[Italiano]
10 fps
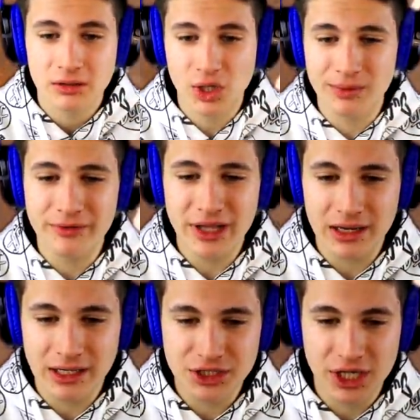dopo aver
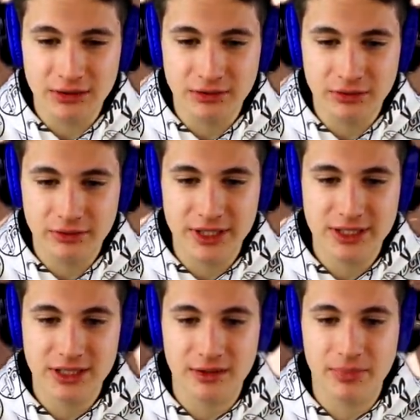lanciato
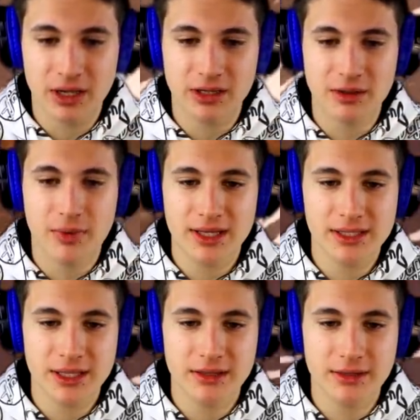questa palla da
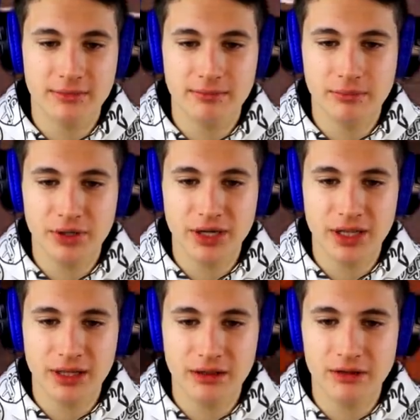basket potrete